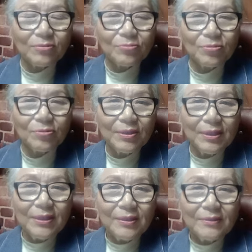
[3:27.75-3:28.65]
그리고
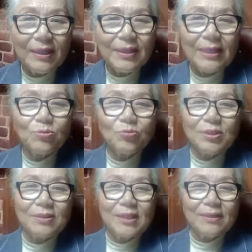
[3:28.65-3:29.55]
다
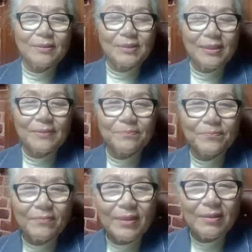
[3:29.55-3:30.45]
간통죄를 다, 다,
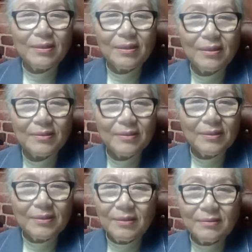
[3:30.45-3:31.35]
어,
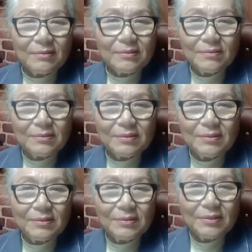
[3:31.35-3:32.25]
에,
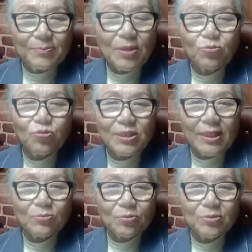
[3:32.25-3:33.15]
그, 그 벌 주지
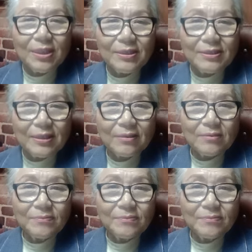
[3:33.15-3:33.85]
않고 그렇게 되자.